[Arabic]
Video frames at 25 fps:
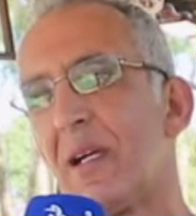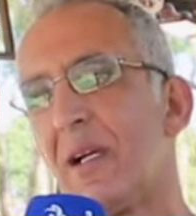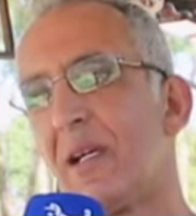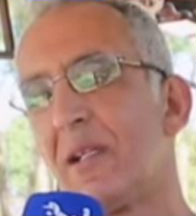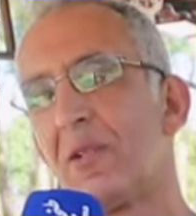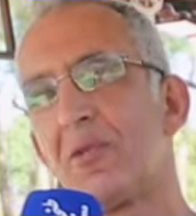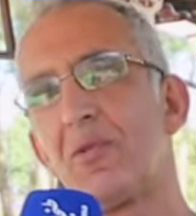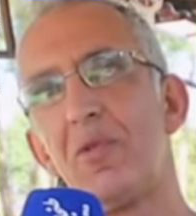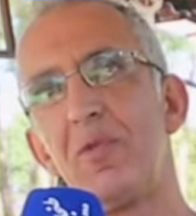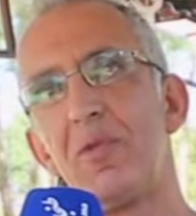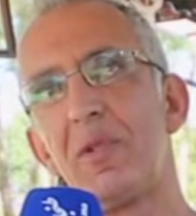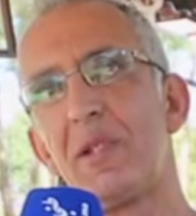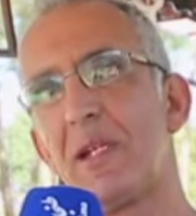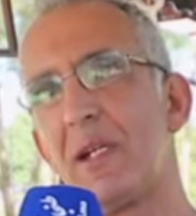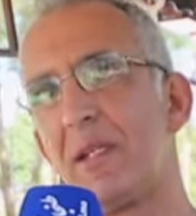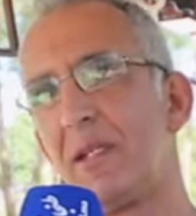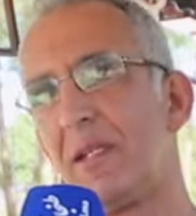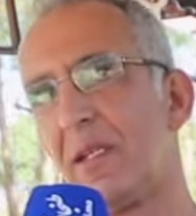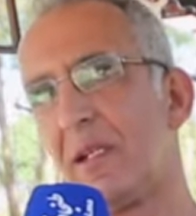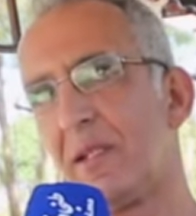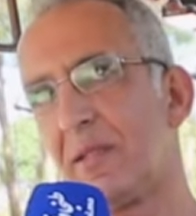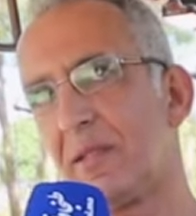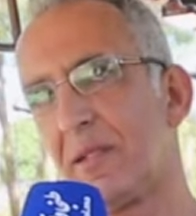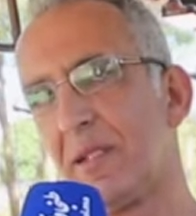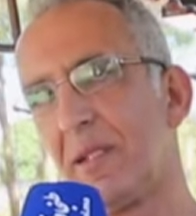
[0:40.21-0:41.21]
الكل كان
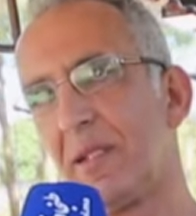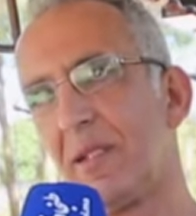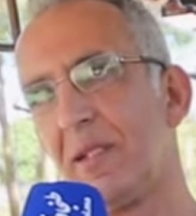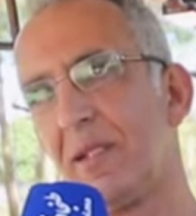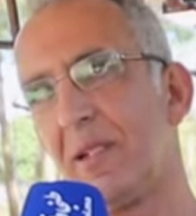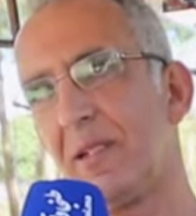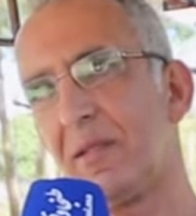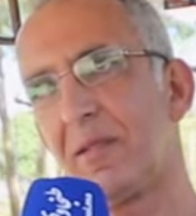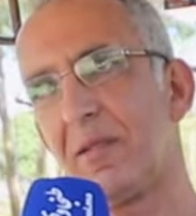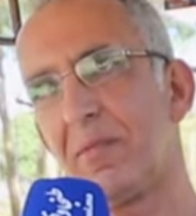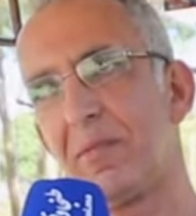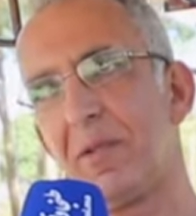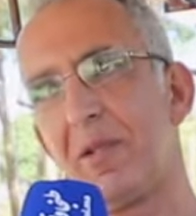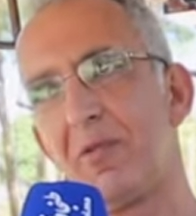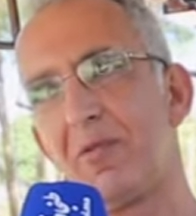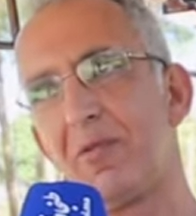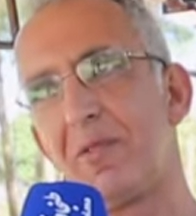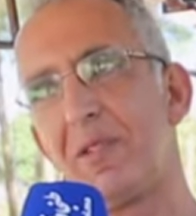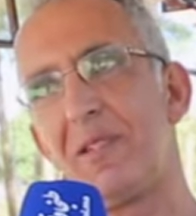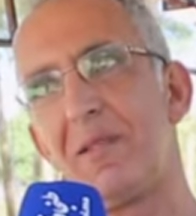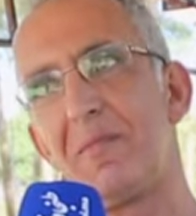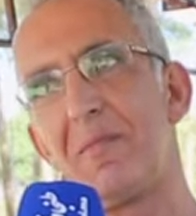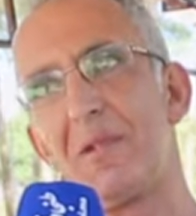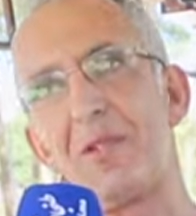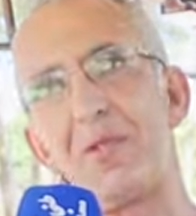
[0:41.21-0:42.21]

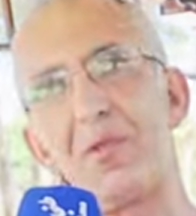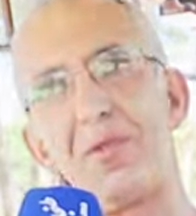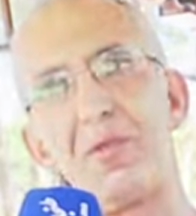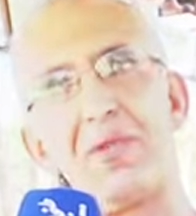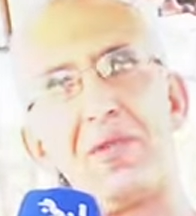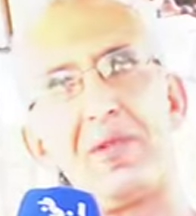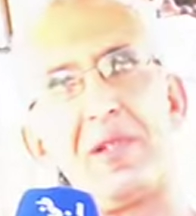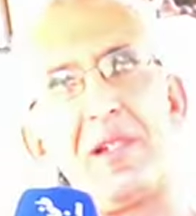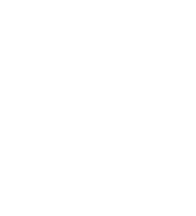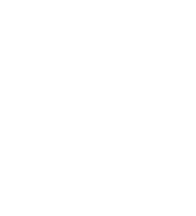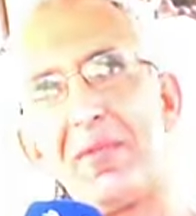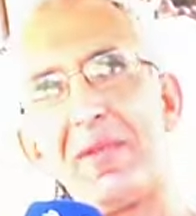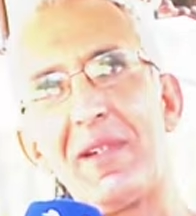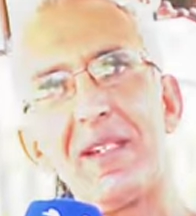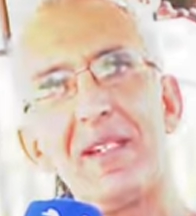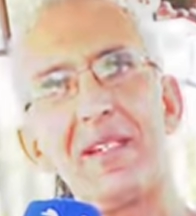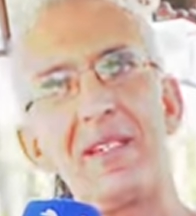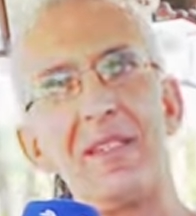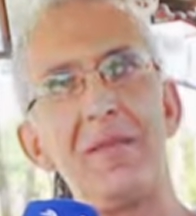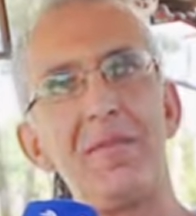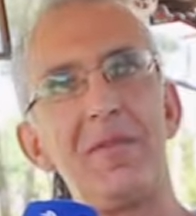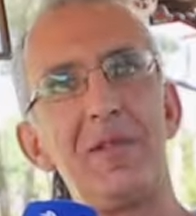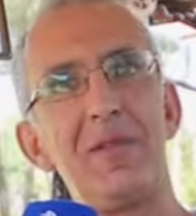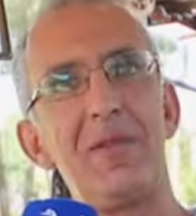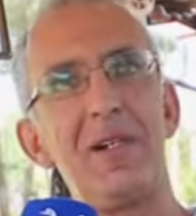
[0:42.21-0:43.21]
يعتبروني مجنونا باغي
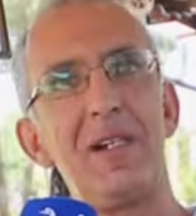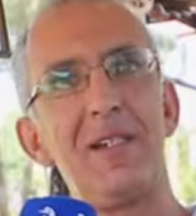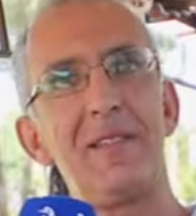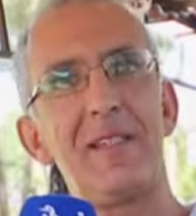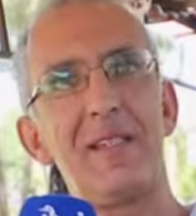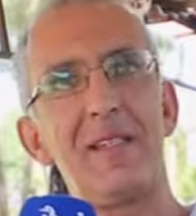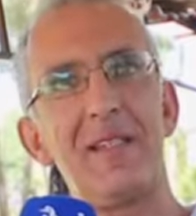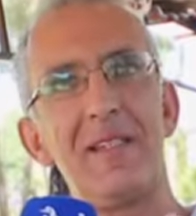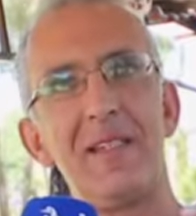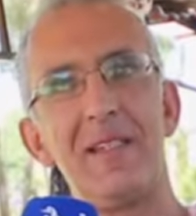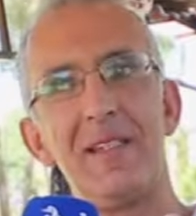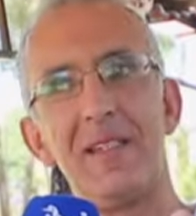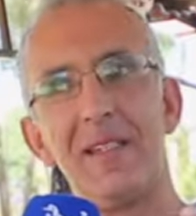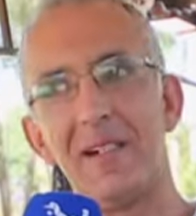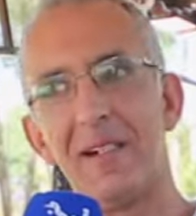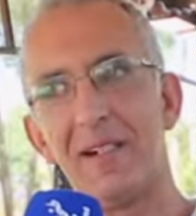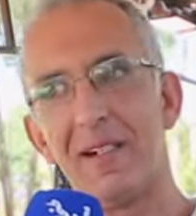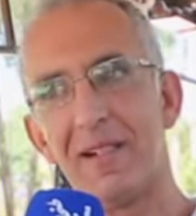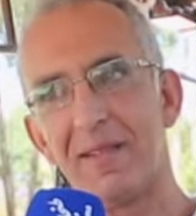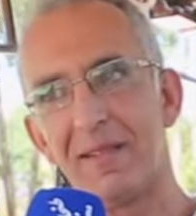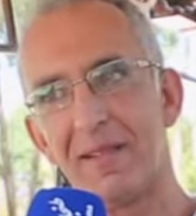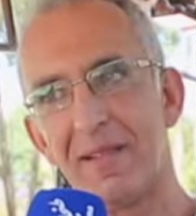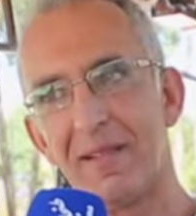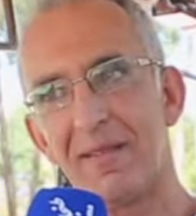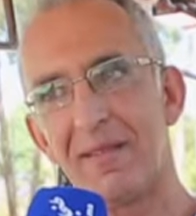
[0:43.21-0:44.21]
نعمل واحد
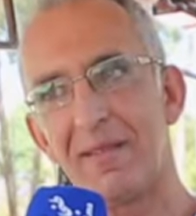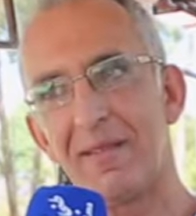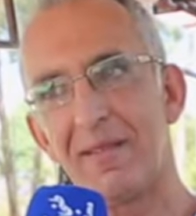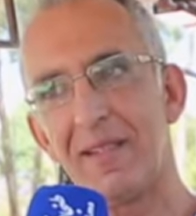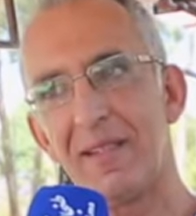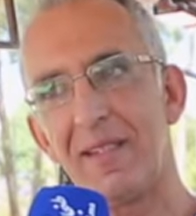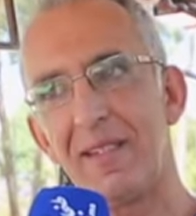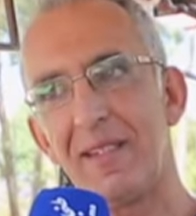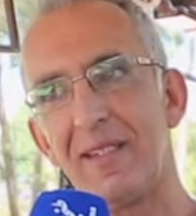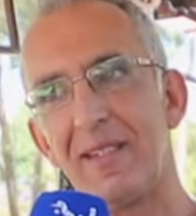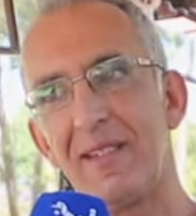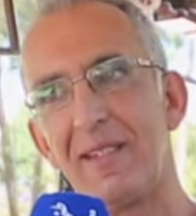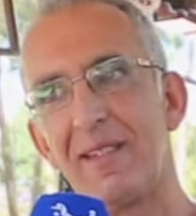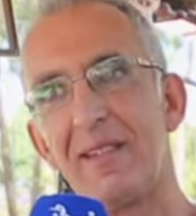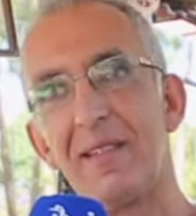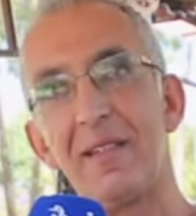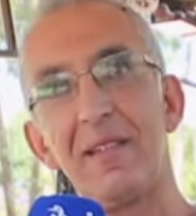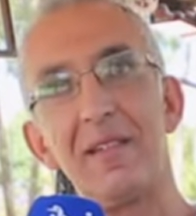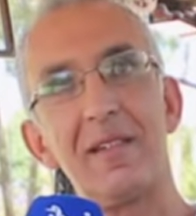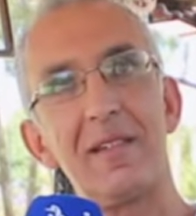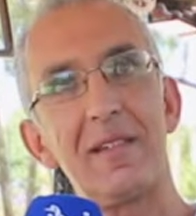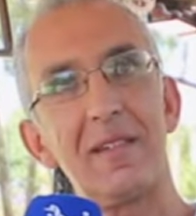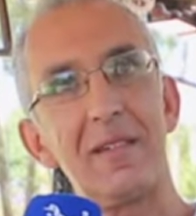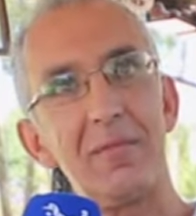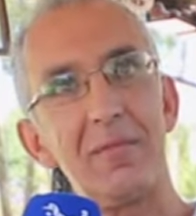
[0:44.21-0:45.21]
الرحله تاع الصين